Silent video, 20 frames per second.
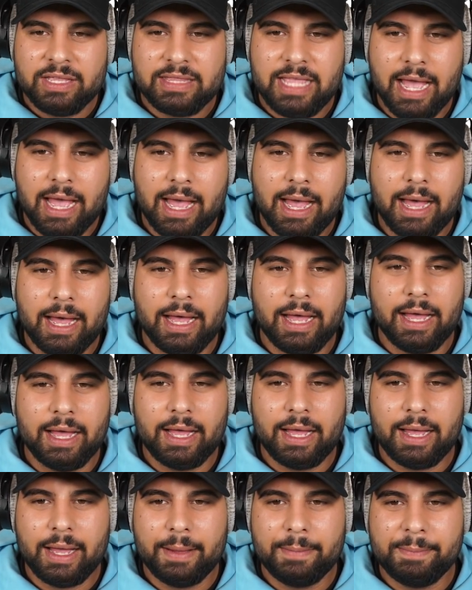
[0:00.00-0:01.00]

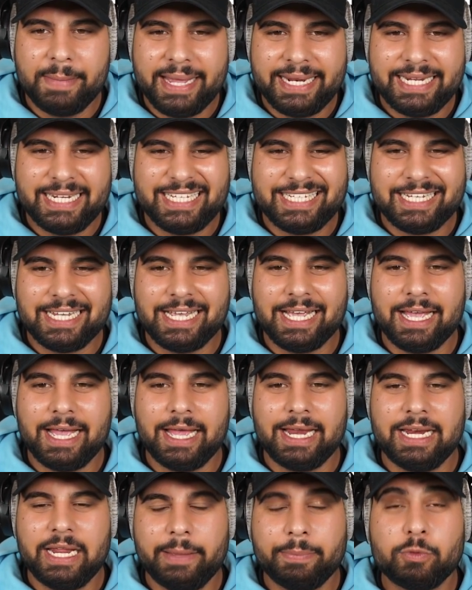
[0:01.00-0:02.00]
der äh, männliche
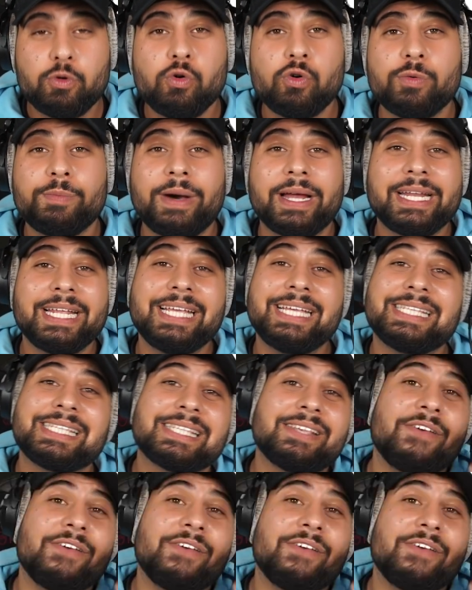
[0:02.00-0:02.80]
Lebkuchenmann ist